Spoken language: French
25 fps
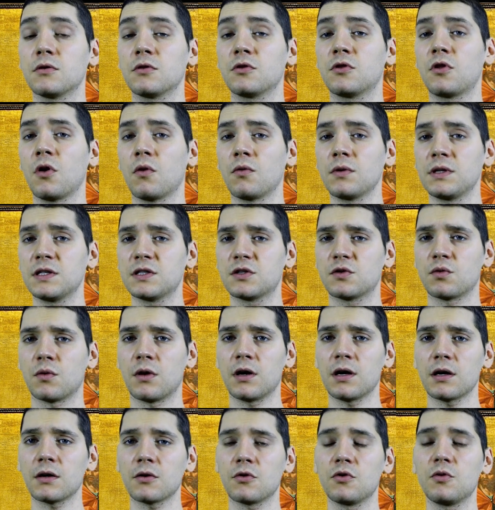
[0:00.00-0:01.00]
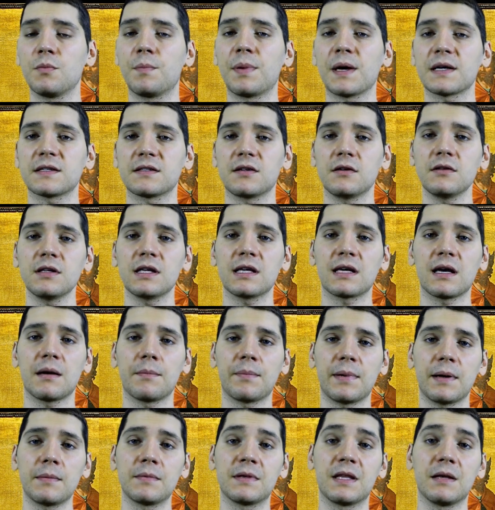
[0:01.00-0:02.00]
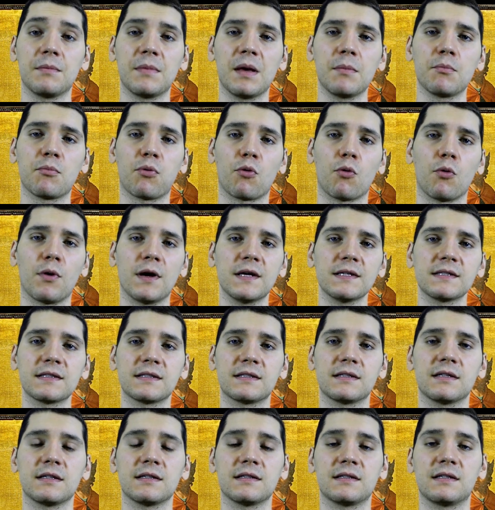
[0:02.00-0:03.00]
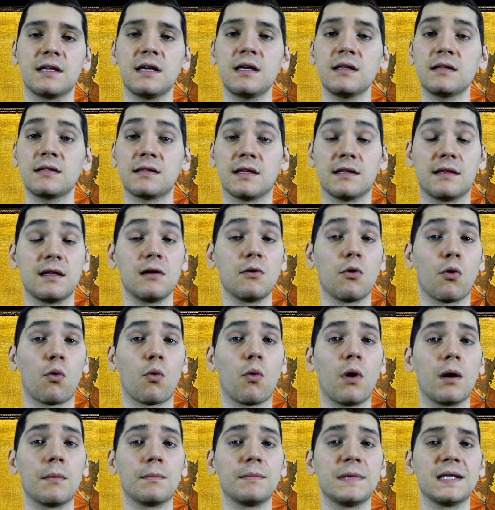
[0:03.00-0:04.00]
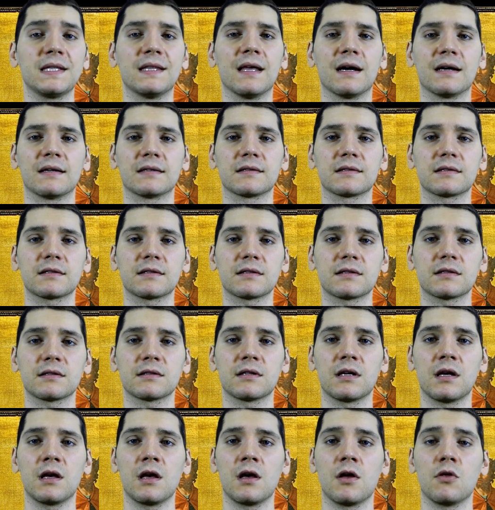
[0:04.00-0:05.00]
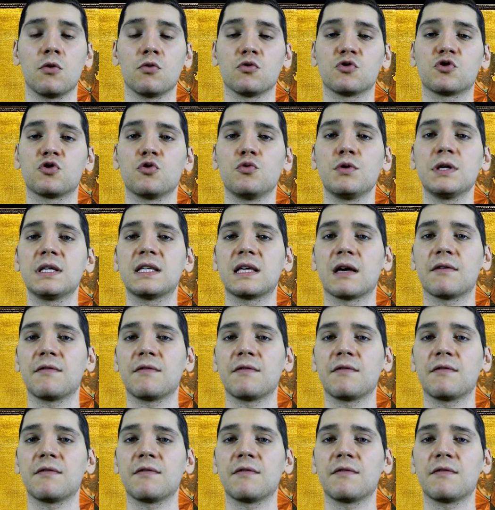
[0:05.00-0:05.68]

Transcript: dans l'histoire une personne capable des mêmes prouesses, c'était le roi Midas celui qui